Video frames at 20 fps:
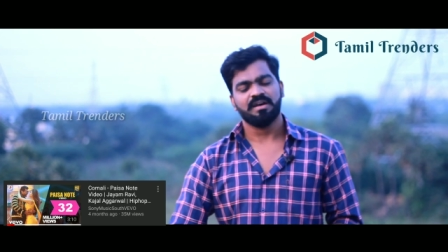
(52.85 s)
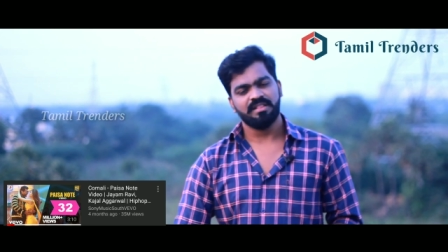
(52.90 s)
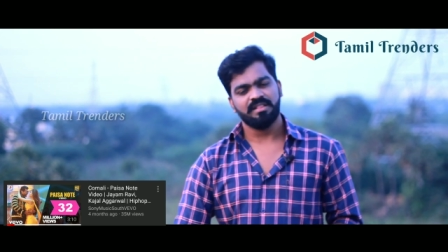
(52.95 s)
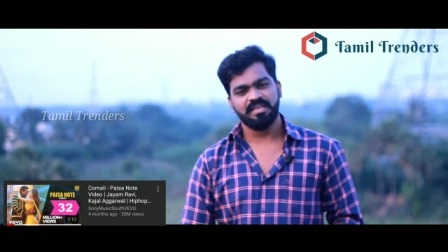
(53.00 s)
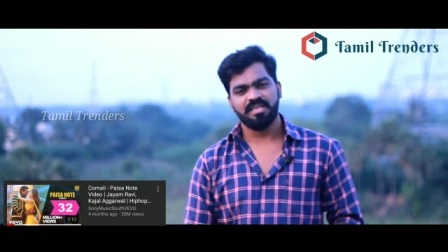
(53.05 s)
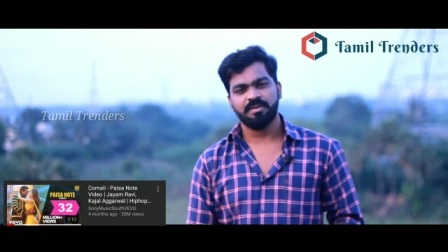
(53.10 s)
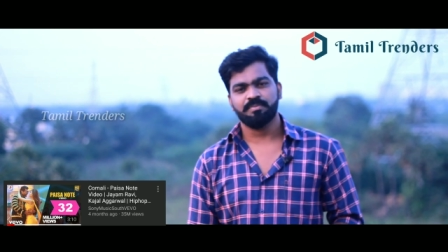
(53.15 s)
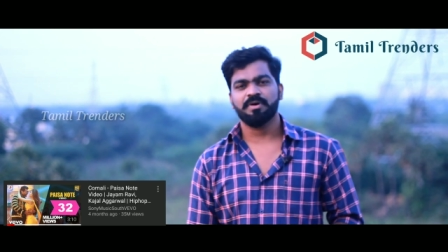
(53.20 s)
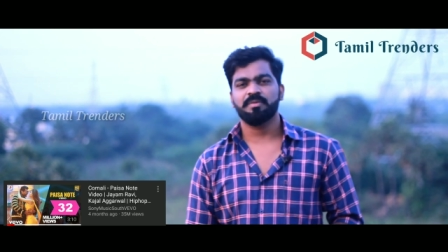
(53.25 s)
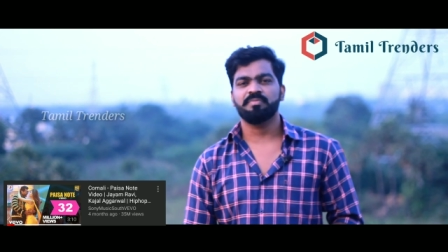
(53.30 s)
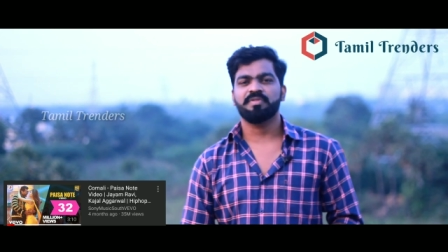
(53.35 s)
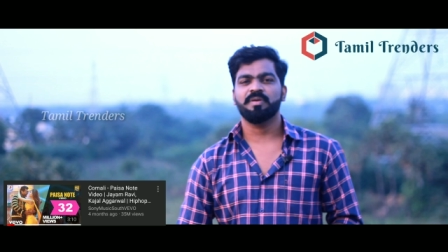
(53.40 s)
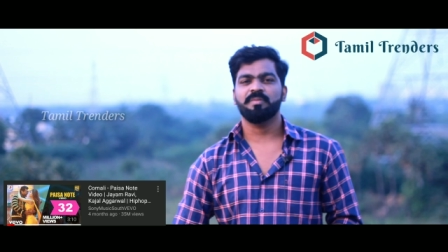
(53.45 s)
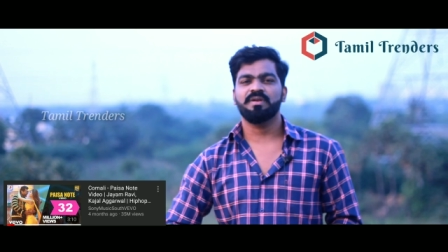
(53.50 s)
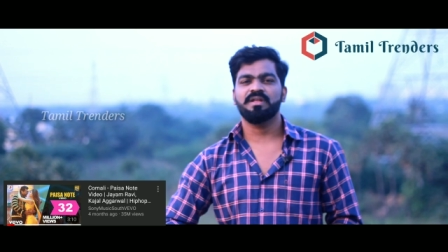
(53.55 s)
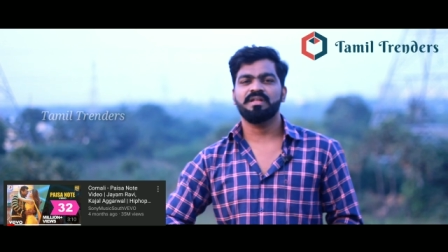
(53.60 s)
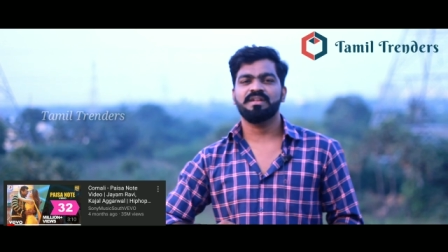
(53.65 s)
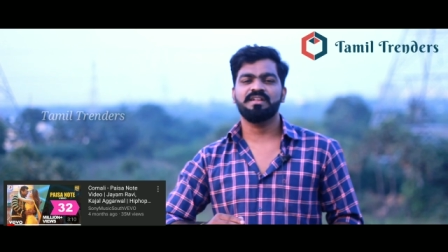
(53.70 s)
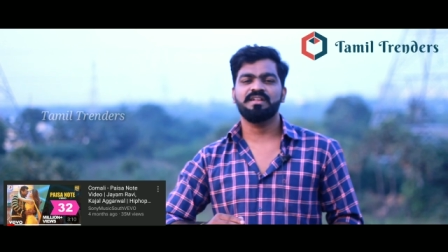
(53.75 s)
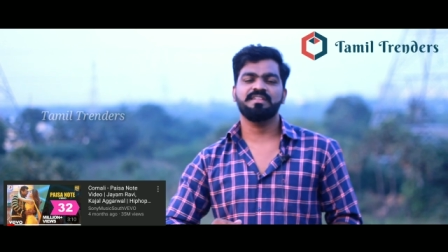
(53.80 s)
அதே ஹிப்ஹாப்
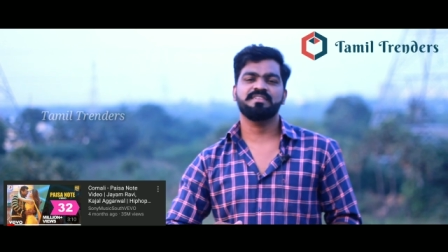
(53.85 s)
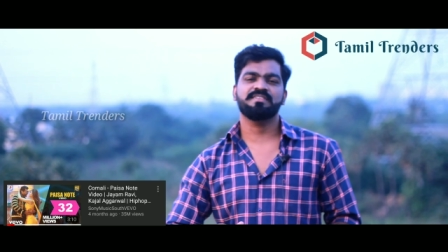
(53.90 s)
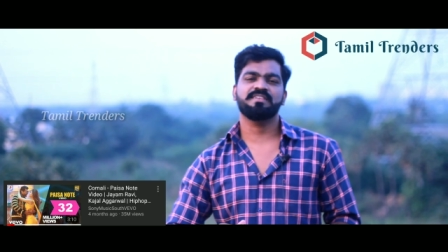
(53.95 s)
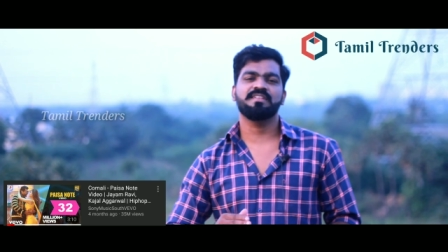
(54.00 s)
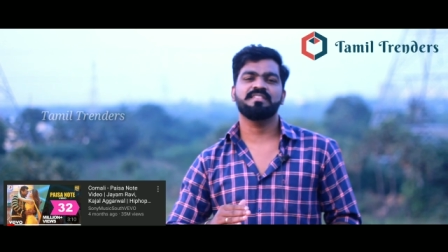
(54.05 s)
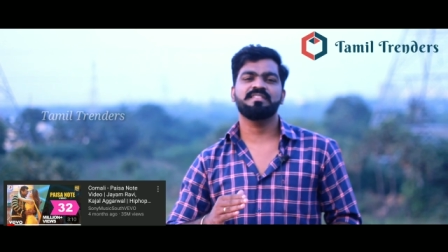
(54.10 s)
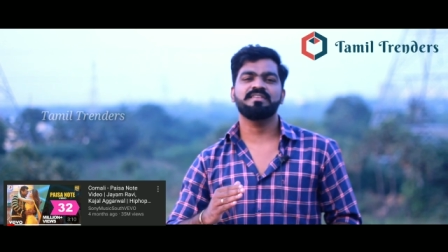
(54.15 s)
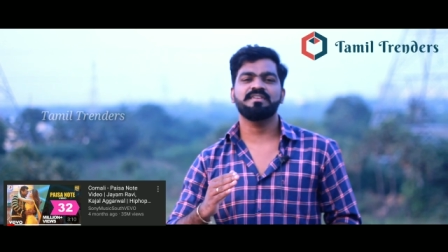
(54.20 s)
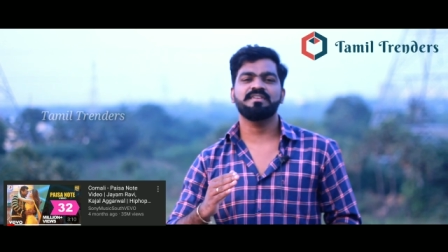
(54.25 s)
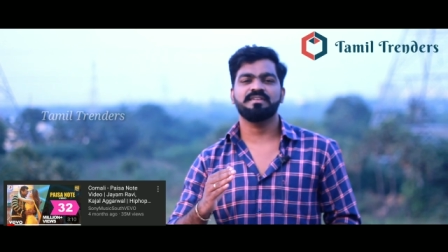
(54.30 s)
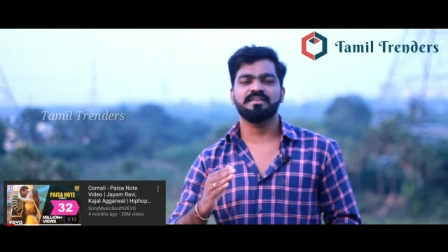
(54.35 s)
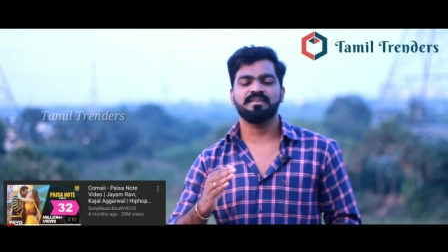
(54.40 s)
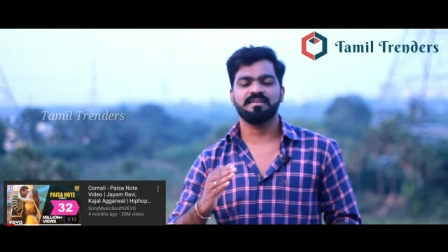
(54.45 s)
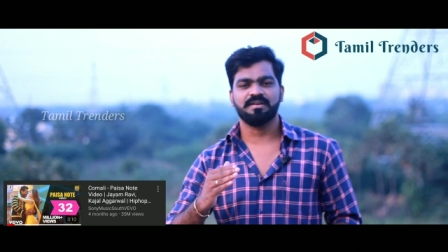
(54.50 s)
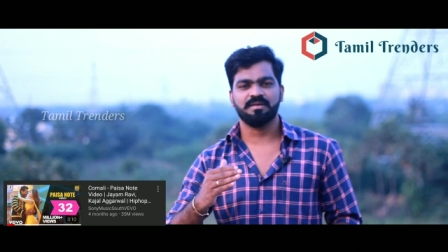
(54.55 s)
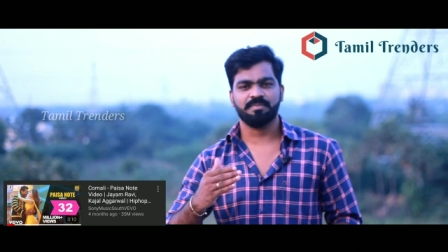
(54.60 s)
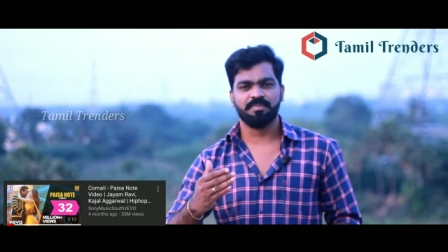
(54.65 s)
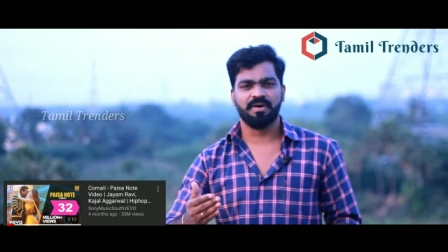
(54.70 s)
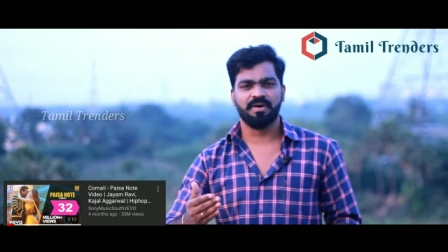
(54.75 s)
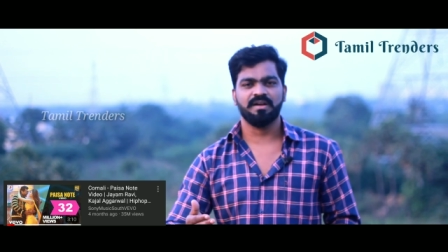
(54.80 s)
தமிழா ரிலீஸ் எழுதி
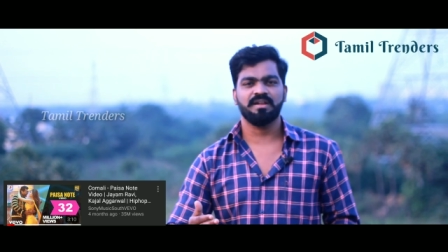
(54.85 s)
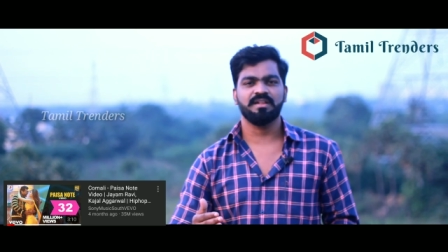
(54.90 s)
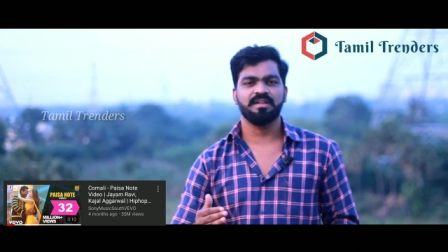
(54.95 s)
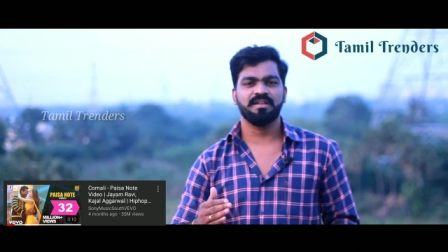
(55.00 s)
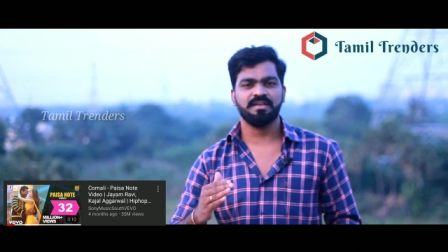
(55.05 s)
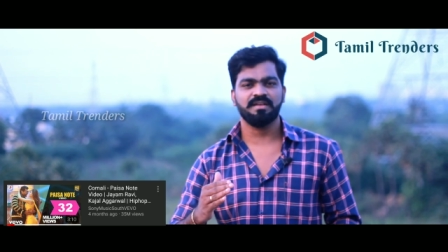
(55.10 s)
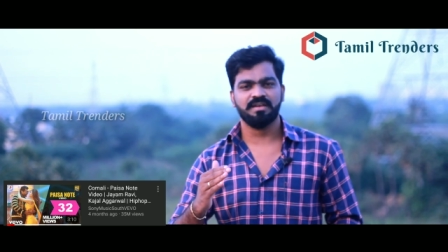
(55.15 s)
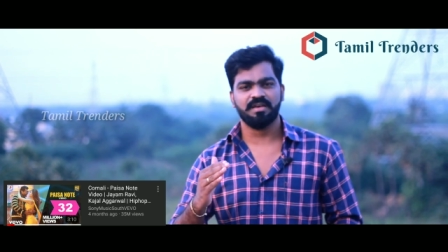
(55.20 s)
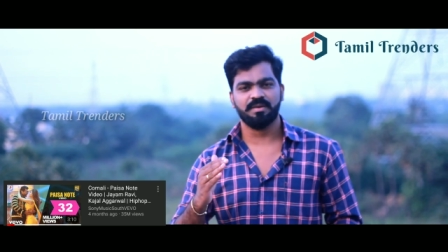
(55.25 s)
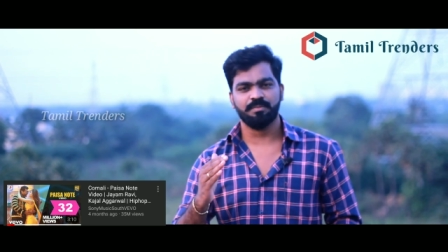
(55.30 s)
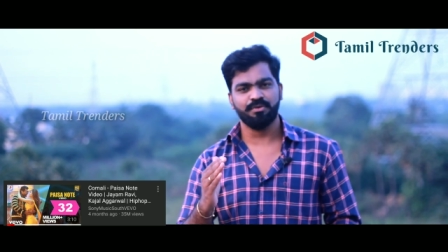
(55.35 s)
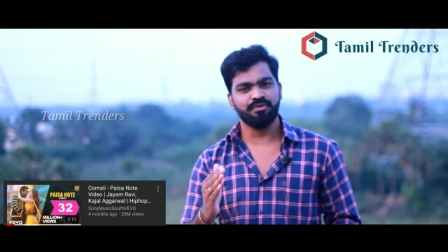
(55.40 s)
பாடின